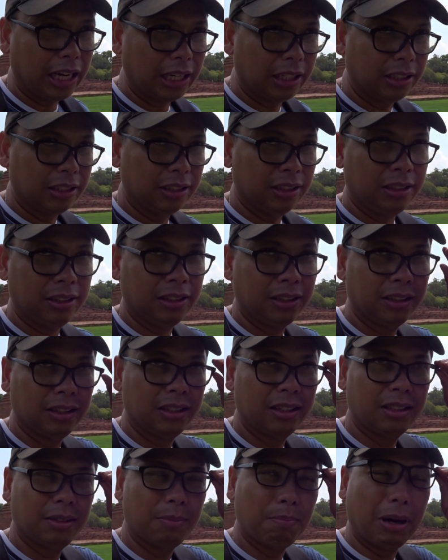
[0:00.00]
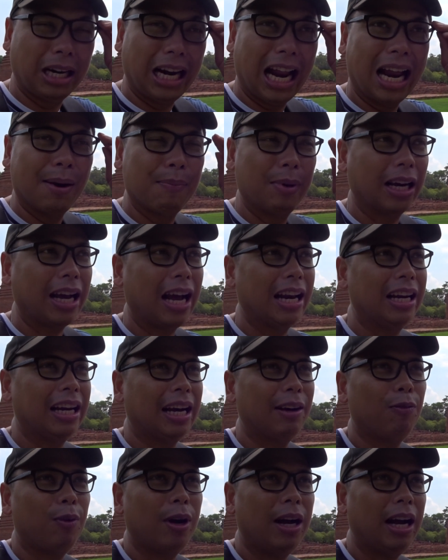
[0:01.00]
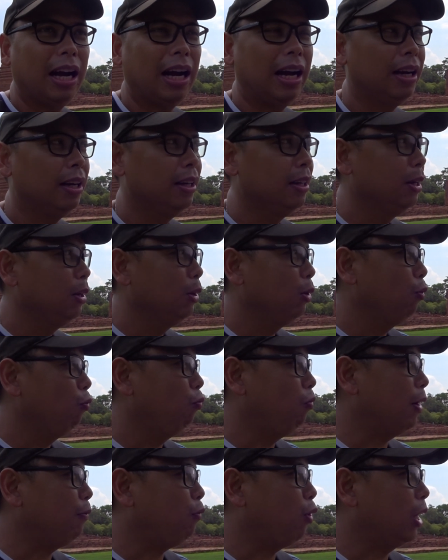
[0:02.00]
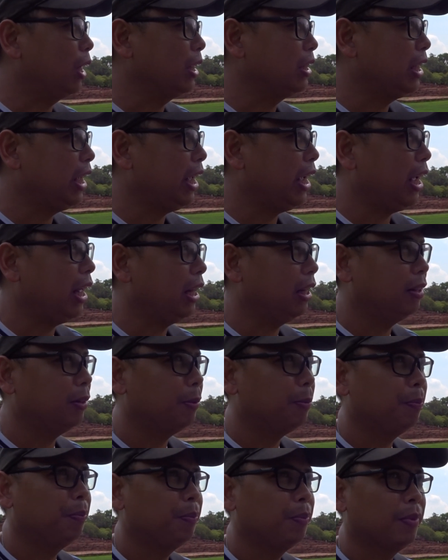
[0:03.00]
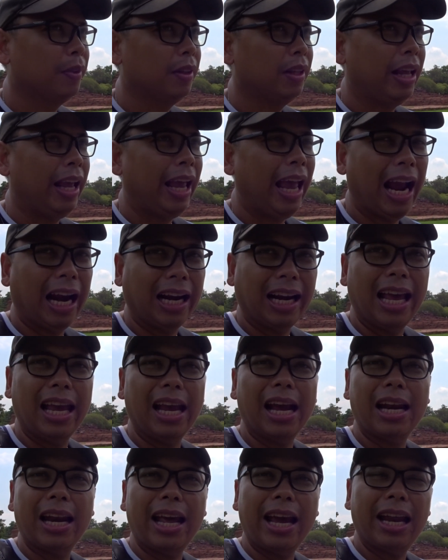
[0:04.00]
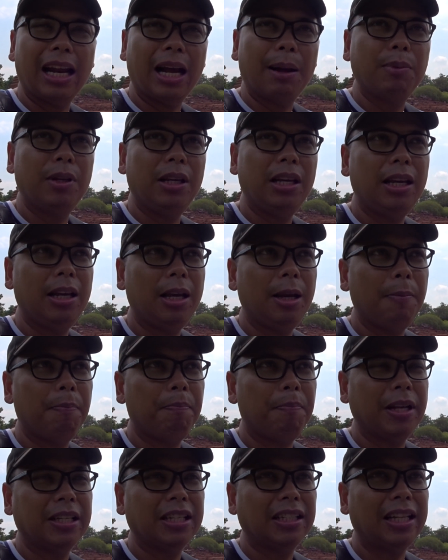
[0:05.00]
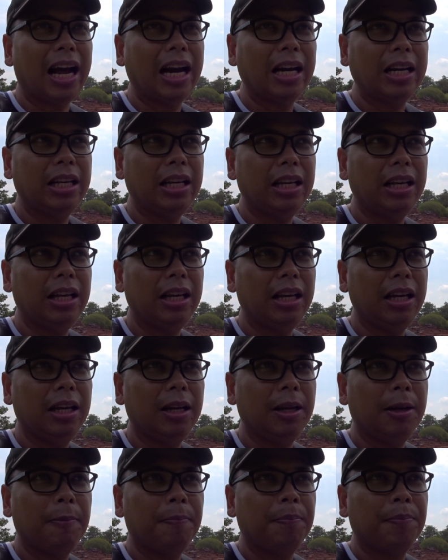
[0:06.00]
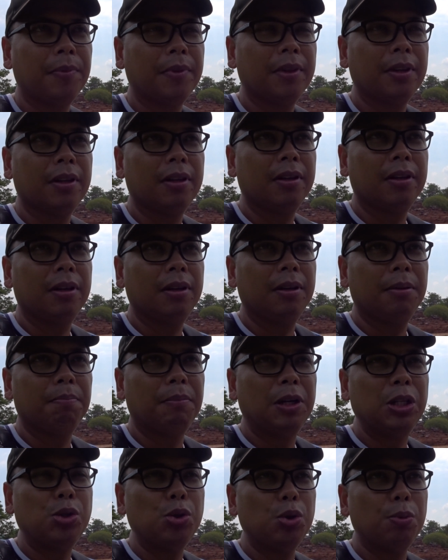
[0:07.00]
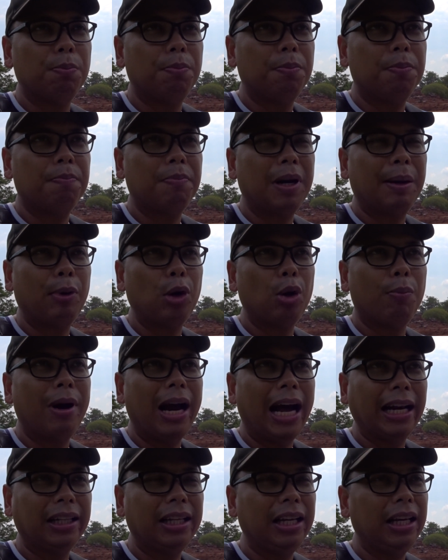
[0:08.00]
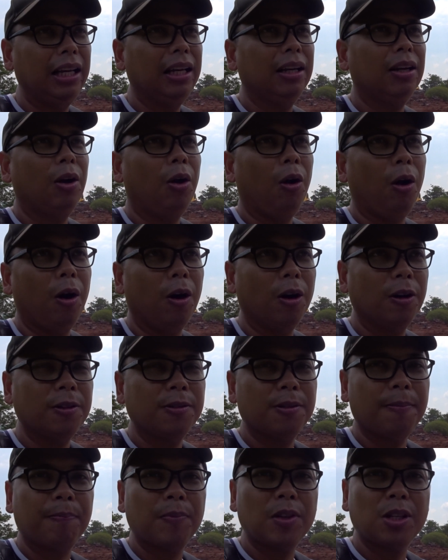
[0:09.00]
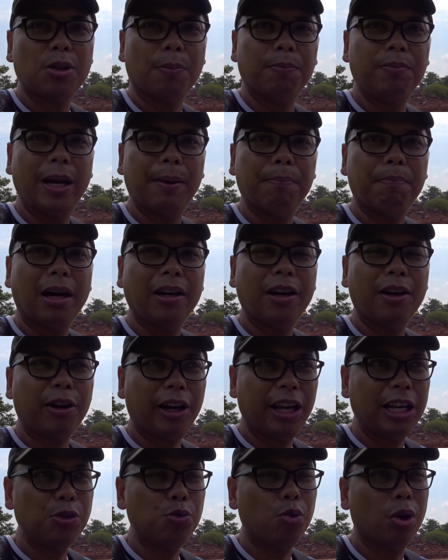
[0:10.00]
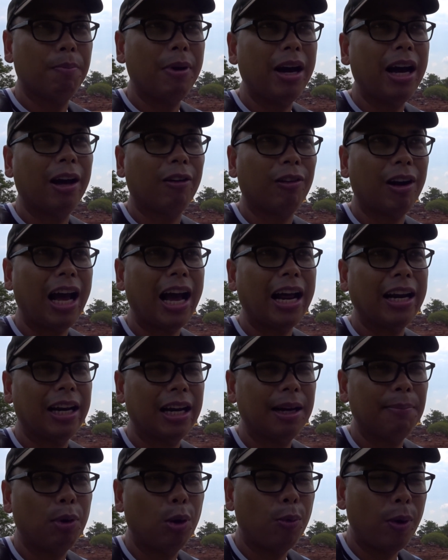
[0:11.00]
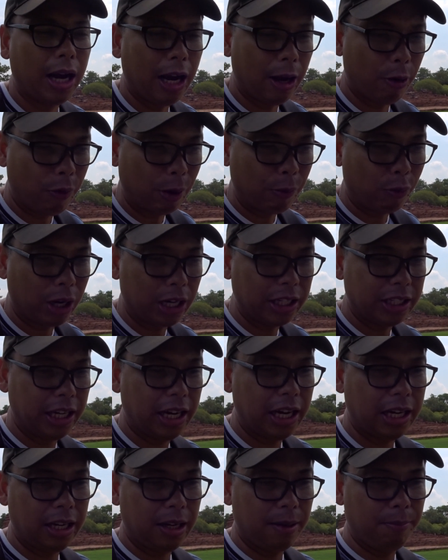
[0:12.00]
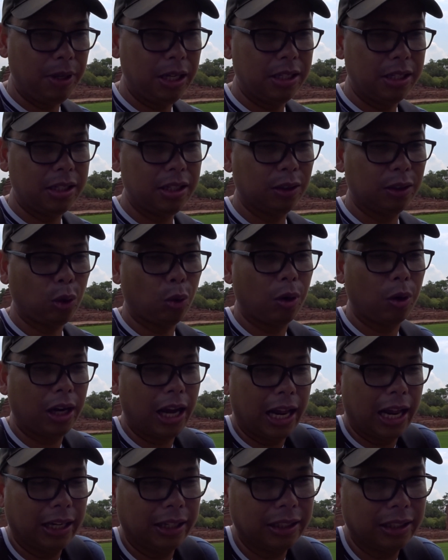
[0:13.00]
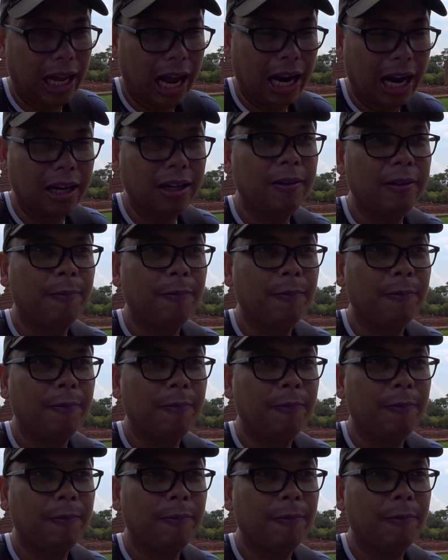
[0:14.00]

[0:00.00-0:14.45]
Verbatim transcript: กันมานานเหมือนกันนะครับว่าวัดวรเชษฐ์แห่งไหนกันแน่นะครับที่เป็นสถานที่บรรจุพระบรมอัฐิของสมเด็จพระนเรศวรมหาราชนะเพราะว่าวัดวรเชษฐ์เนี่ยมีชื่อตรงกันทั้ง